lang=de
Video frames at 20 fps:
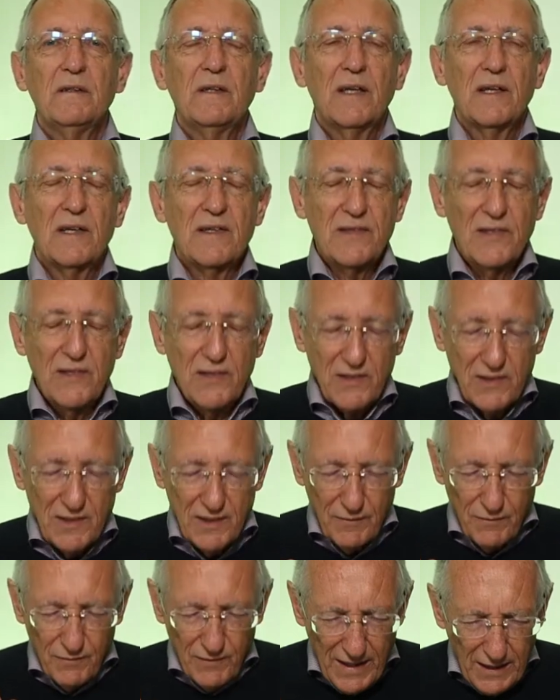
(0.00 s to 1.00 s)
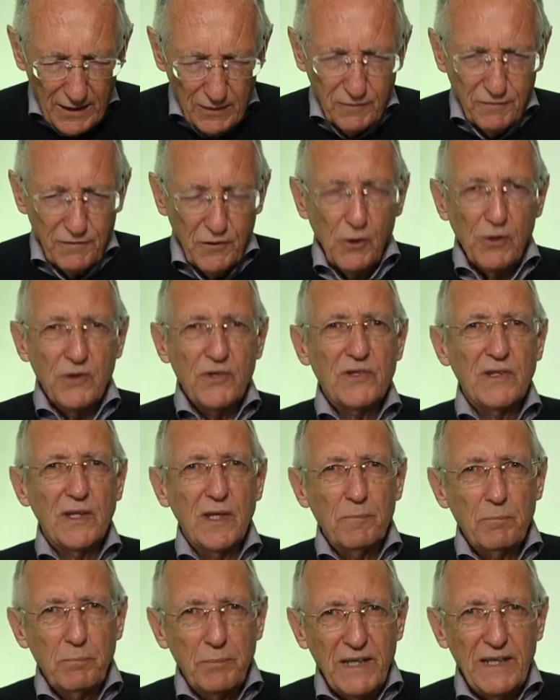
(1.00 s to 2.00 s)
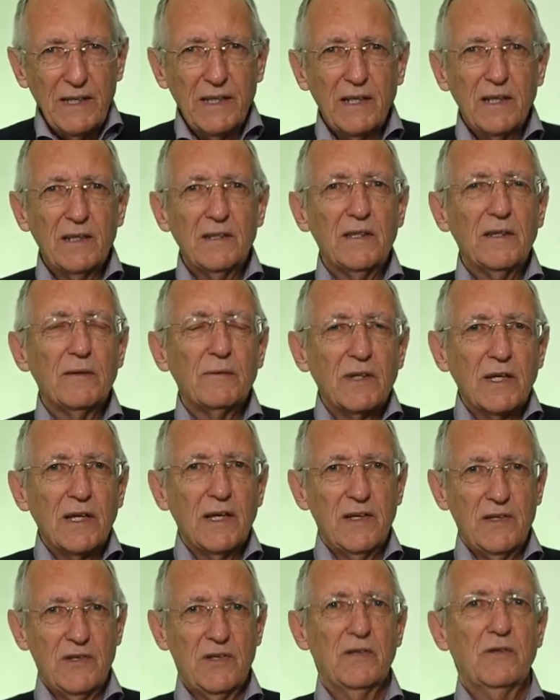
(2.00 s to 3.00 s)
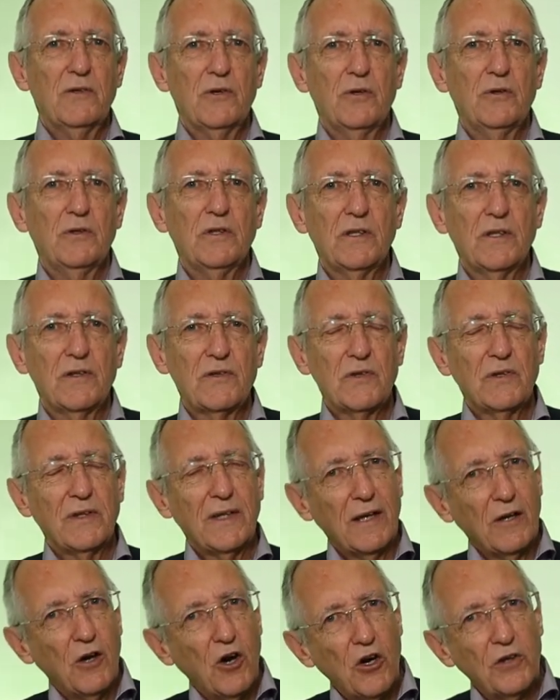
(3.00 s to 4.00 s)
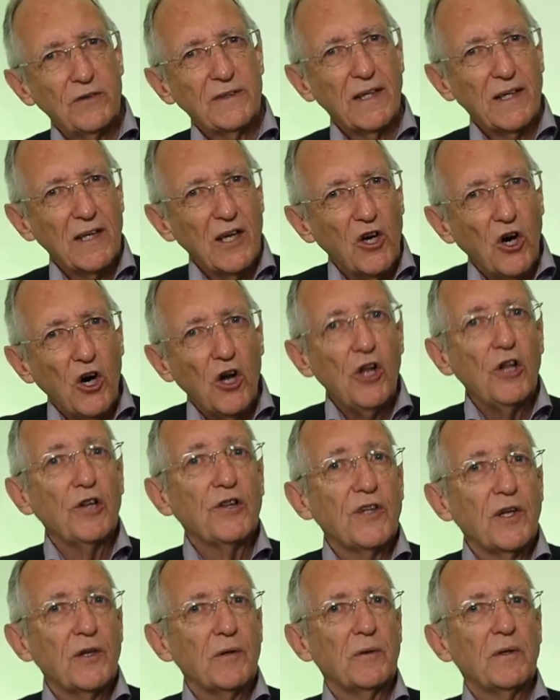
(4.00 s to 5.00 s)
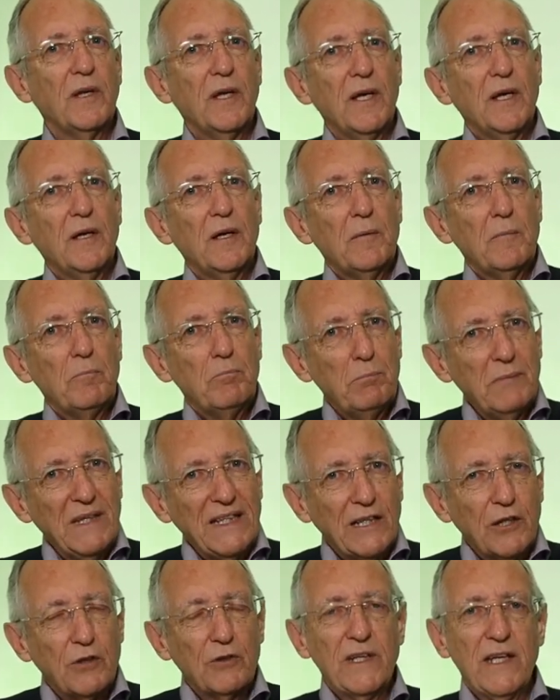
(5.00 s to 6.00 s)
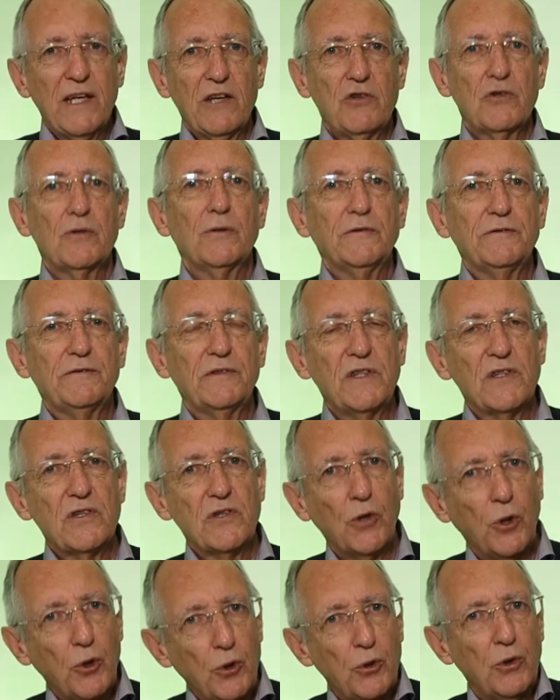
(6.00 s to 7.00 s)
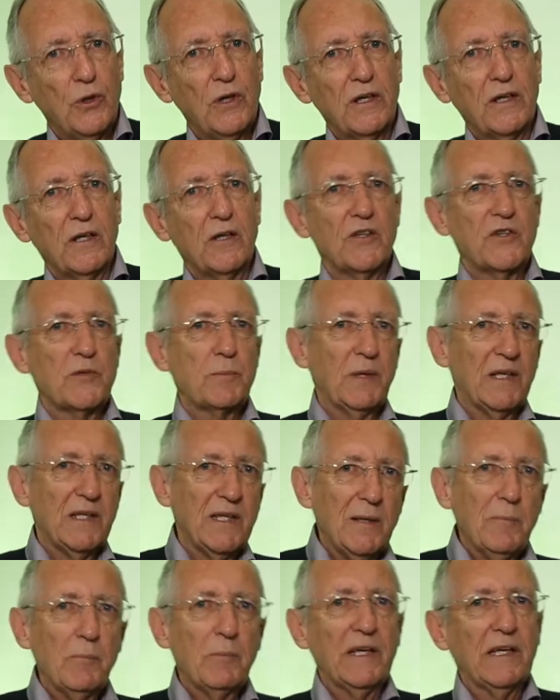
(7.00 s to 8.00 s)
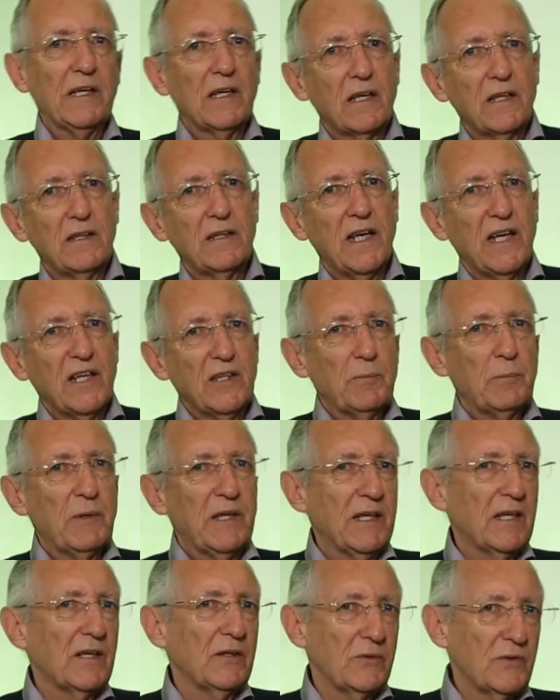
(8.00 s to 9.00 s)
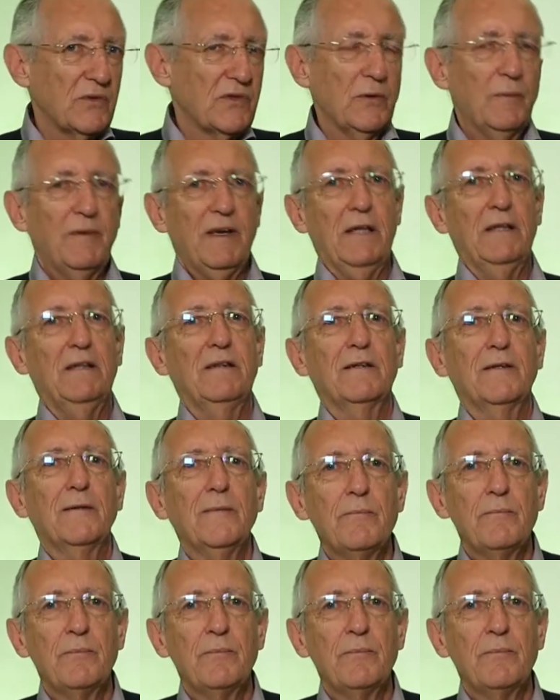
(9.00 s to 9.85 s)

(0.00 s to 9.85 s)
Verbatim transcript: es ist die wertvollste Beere, die wir essen können. Also der, der Gehalt an Mikronährstoffen ist höher als bei Himbeeren, Erdbeeren und so weiter.